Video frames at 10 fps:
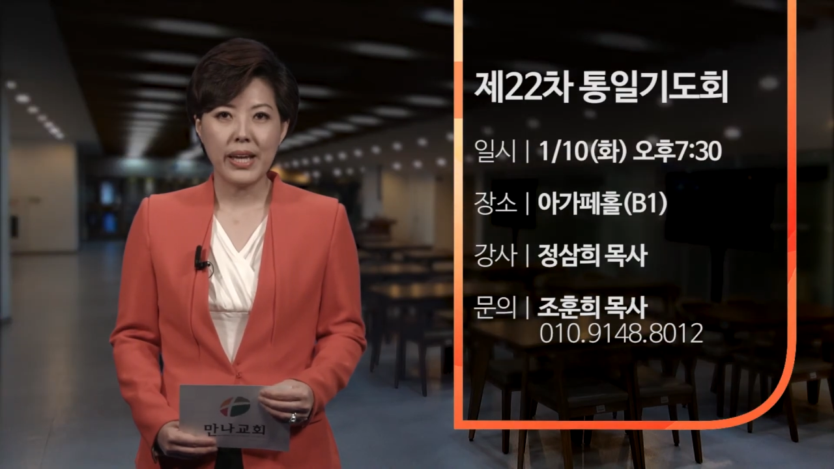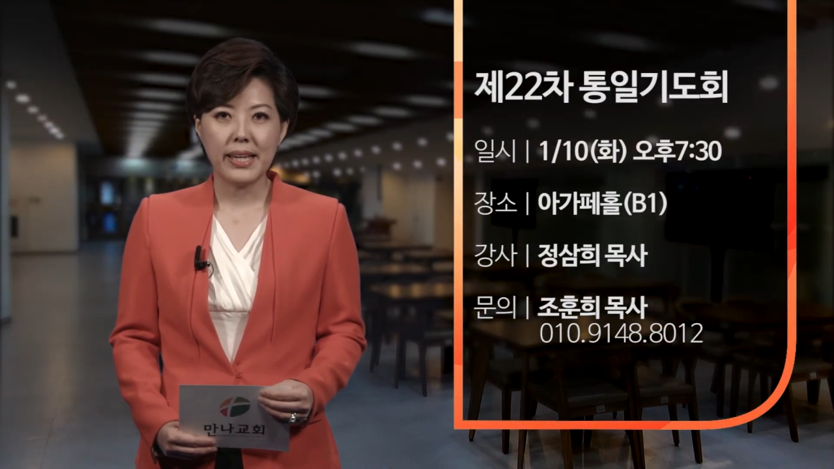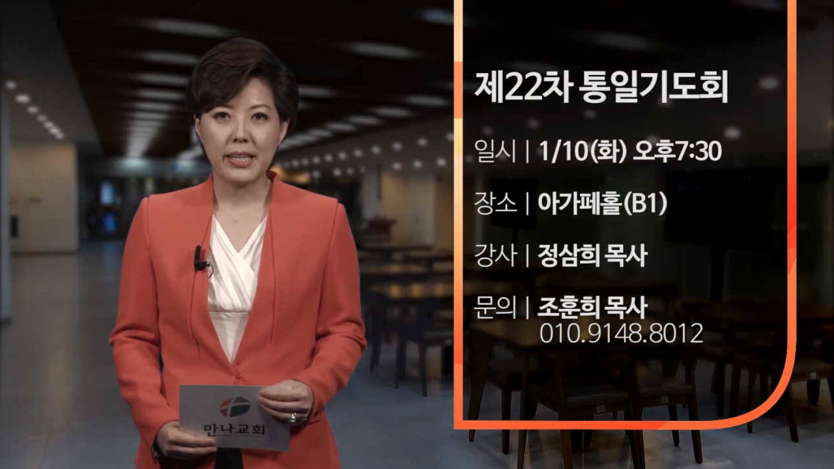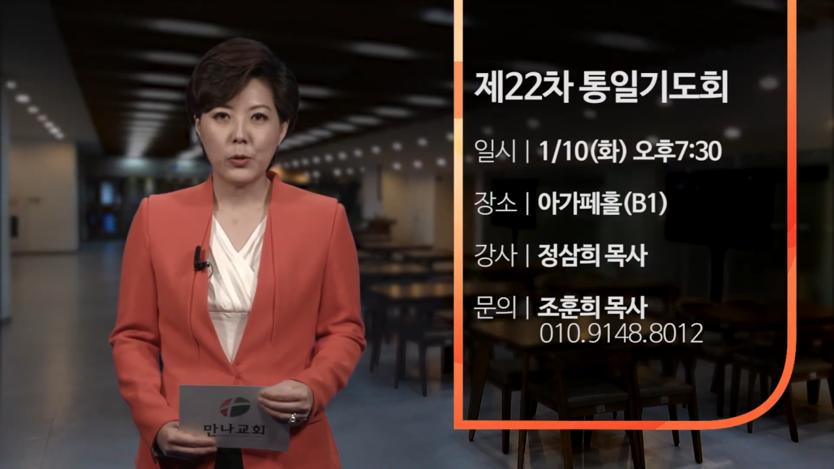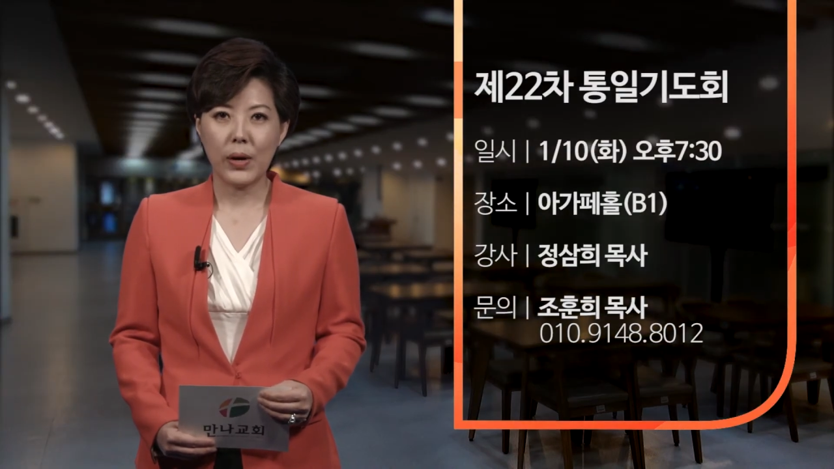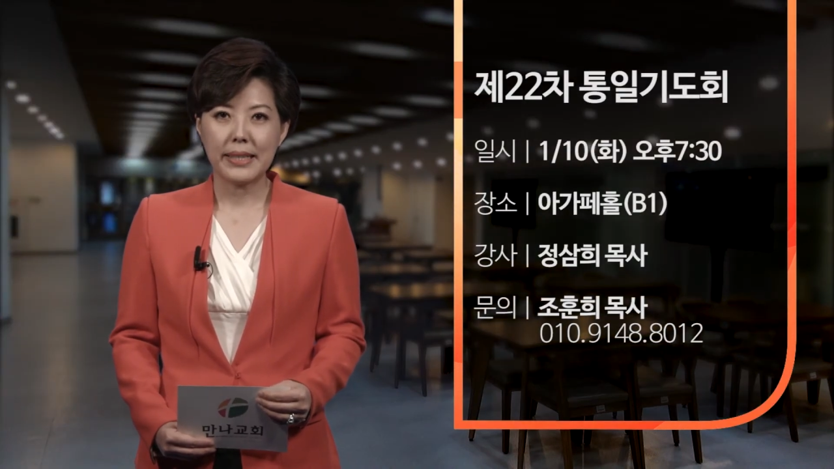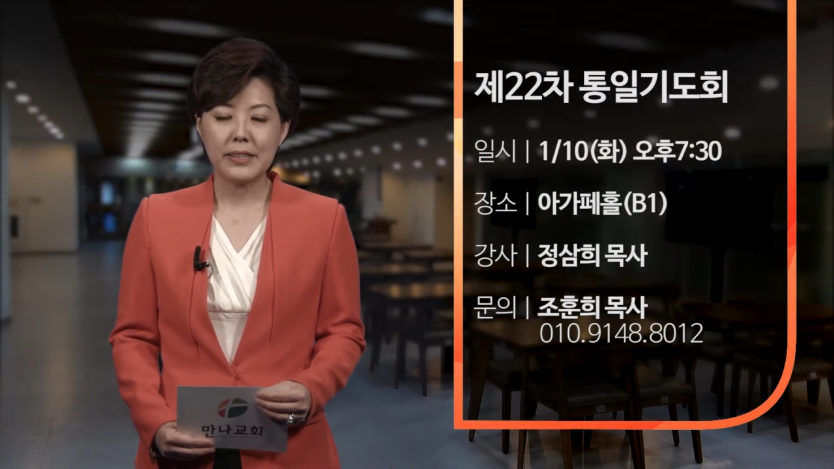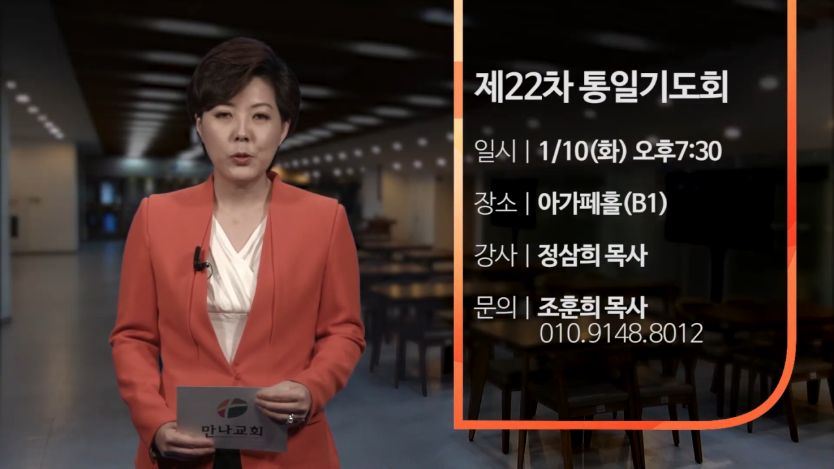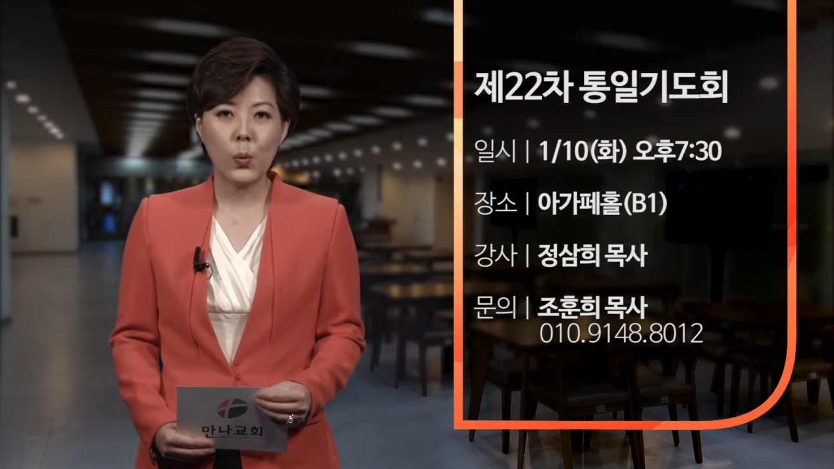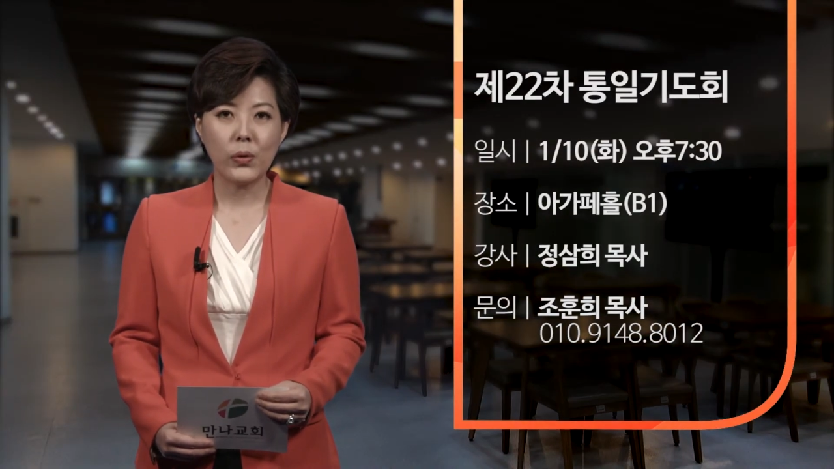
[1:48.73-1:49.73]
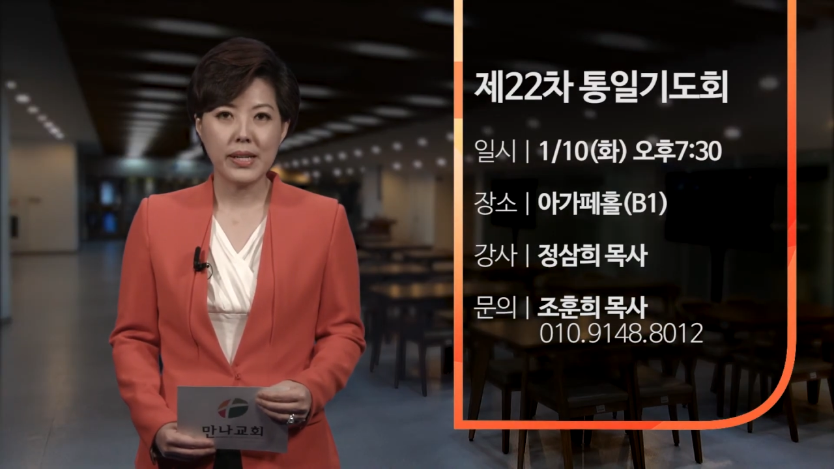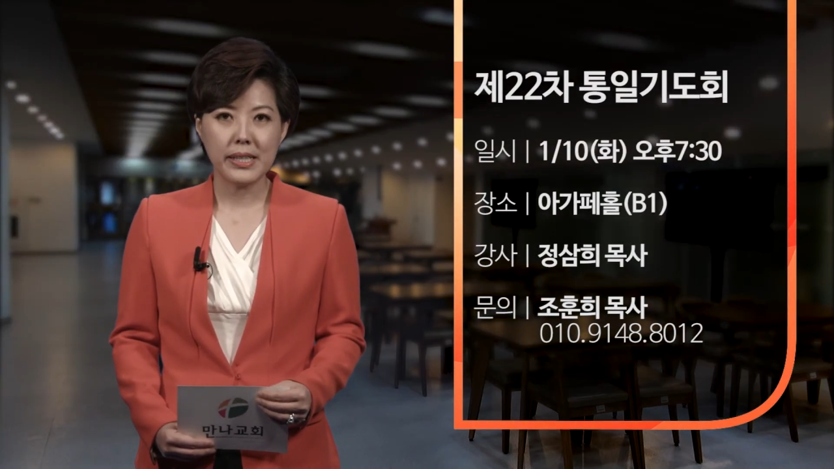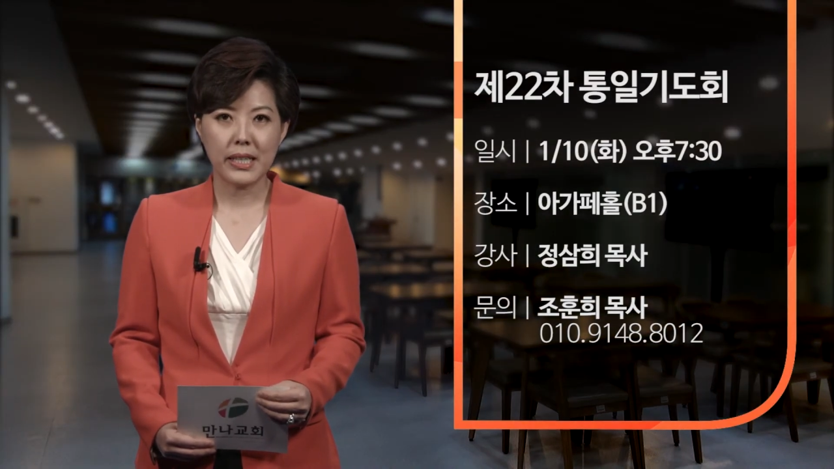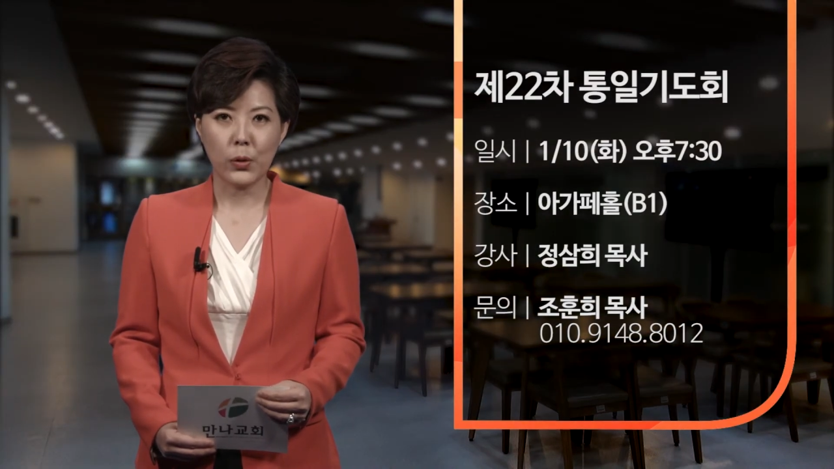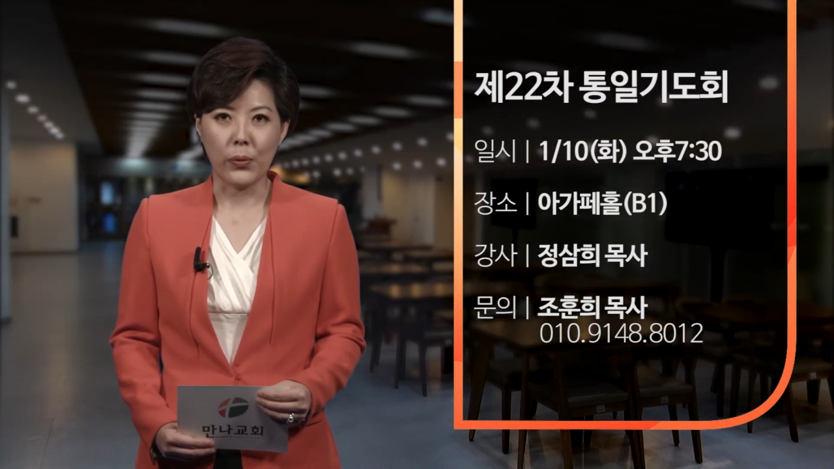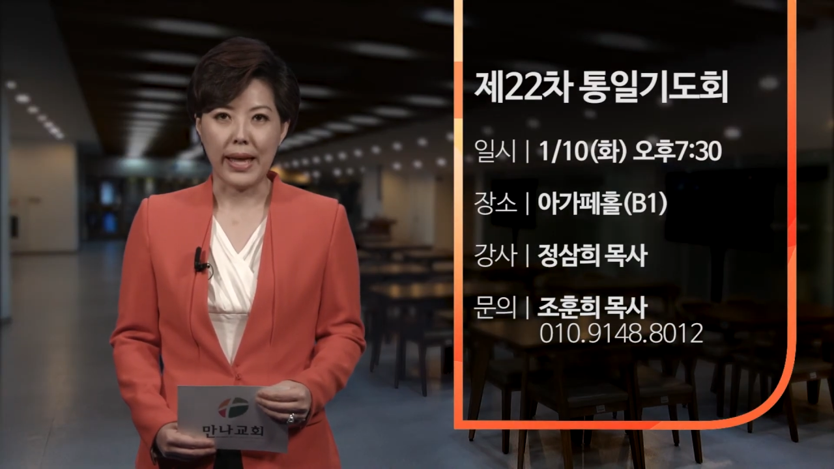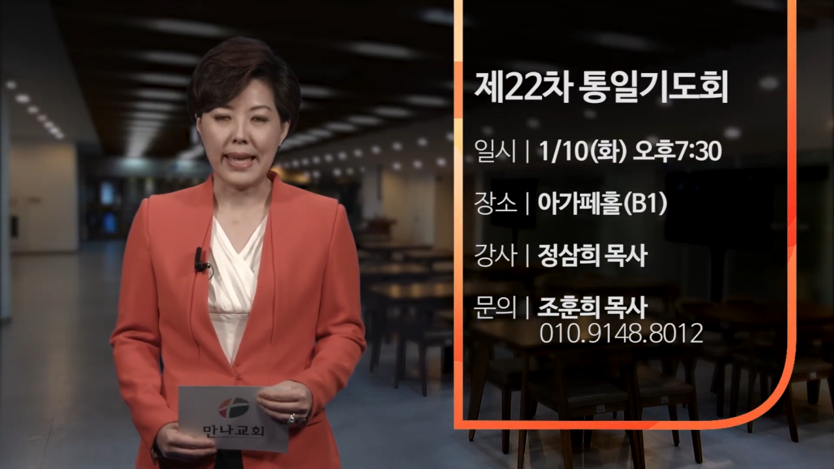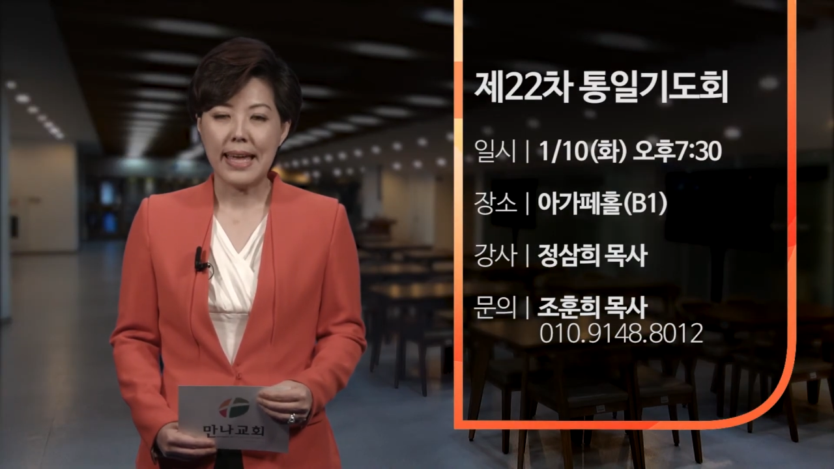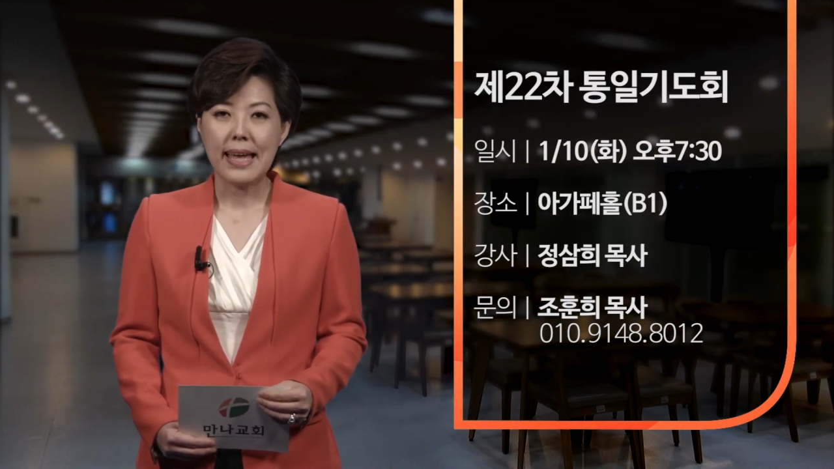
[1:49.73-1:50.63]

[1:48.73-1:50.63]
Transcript: 위해 기도하는 통일기도회